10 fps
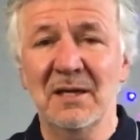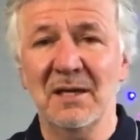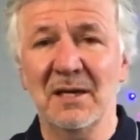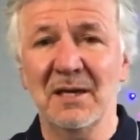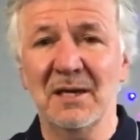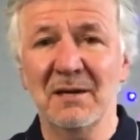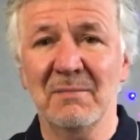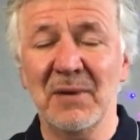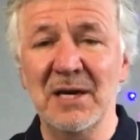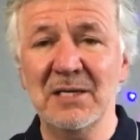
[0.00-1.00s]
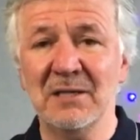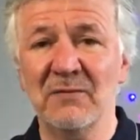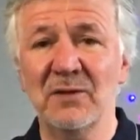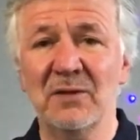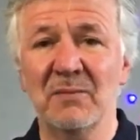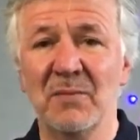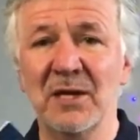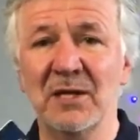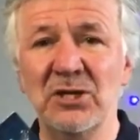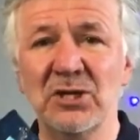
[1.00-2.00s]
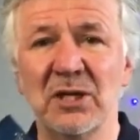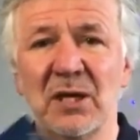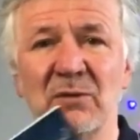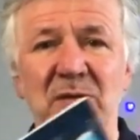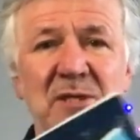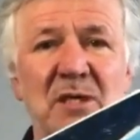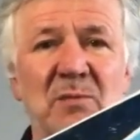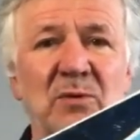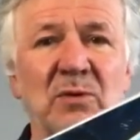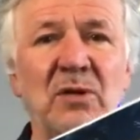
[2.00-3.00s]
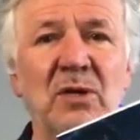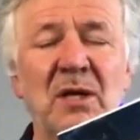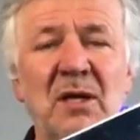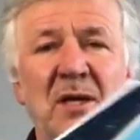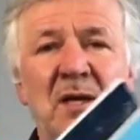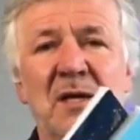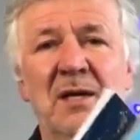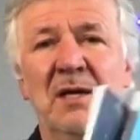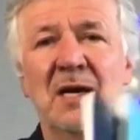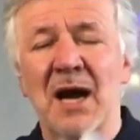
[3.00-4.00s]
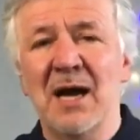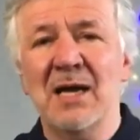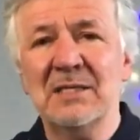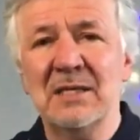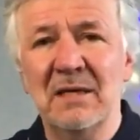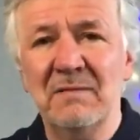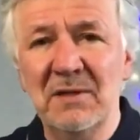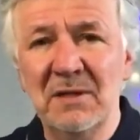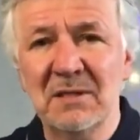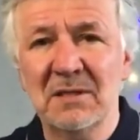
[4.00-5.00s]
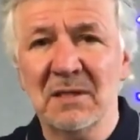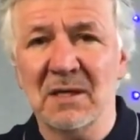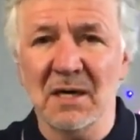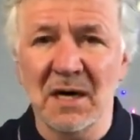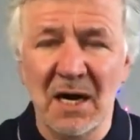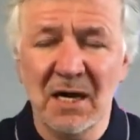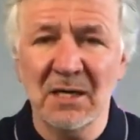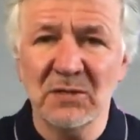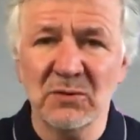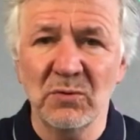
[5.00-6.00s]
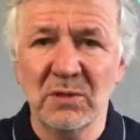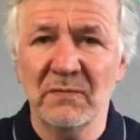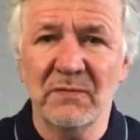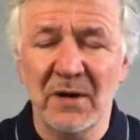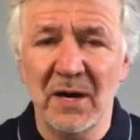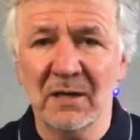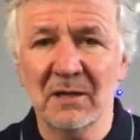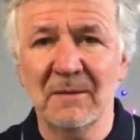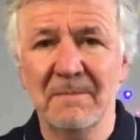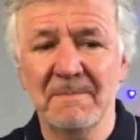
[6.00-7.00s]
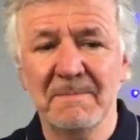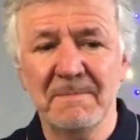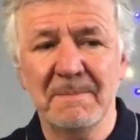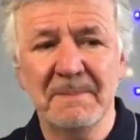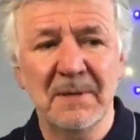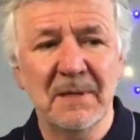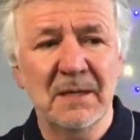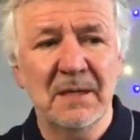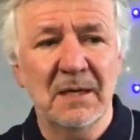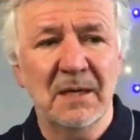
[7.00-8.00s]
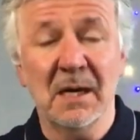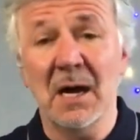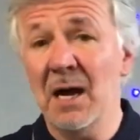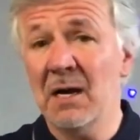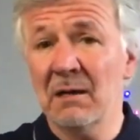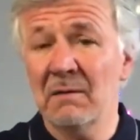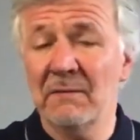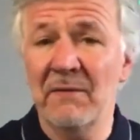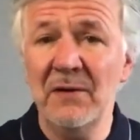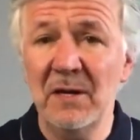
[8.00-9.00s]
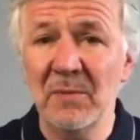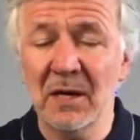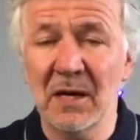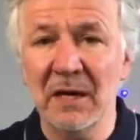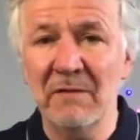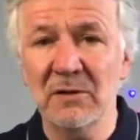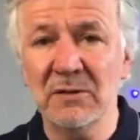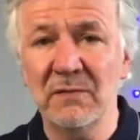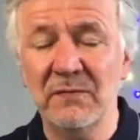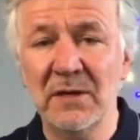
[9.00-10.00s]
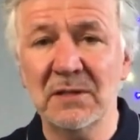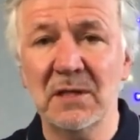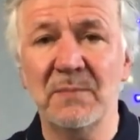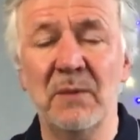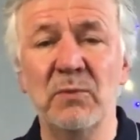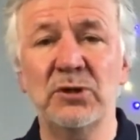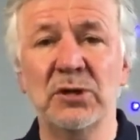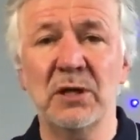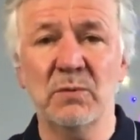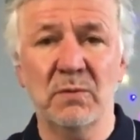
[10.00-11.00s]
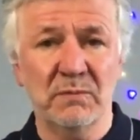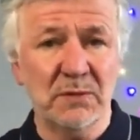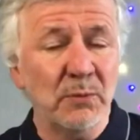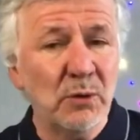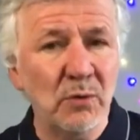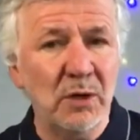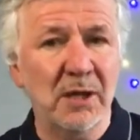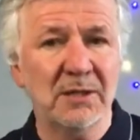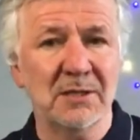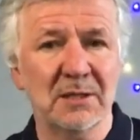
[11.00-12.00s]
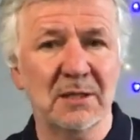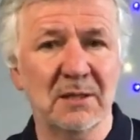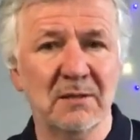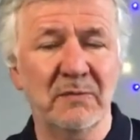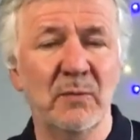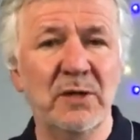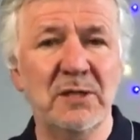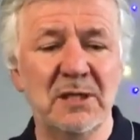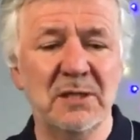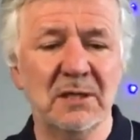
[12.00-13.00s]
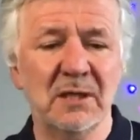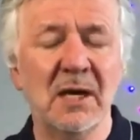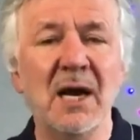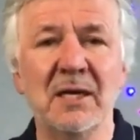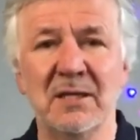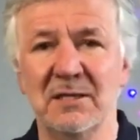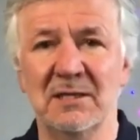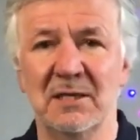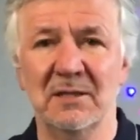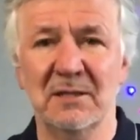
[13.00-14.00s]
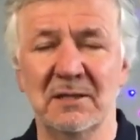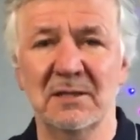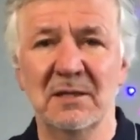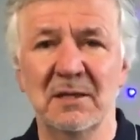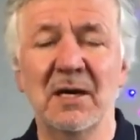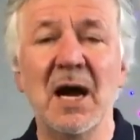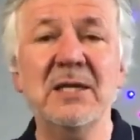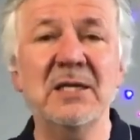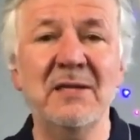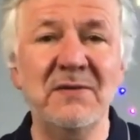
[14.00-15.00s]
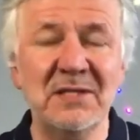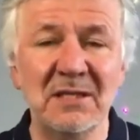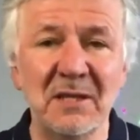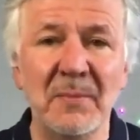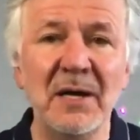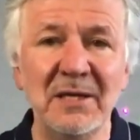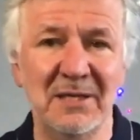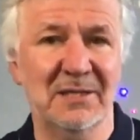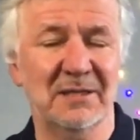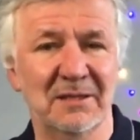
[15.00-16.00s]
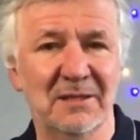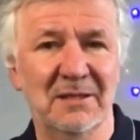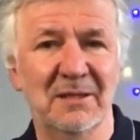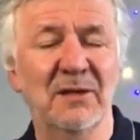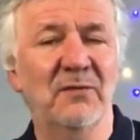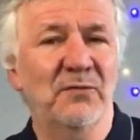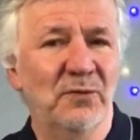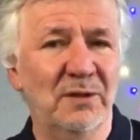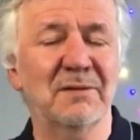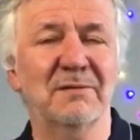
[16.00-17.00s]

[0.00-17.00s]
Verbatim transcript: э, болезней. Вот мои книжки на эту тему – как остановить рак, инсульт, инфаркт? Как во время коронавирусной инфекции помочь человеку в саморегуляции, в иммунитете? Как это сделать? Как не довести до больницы? Вот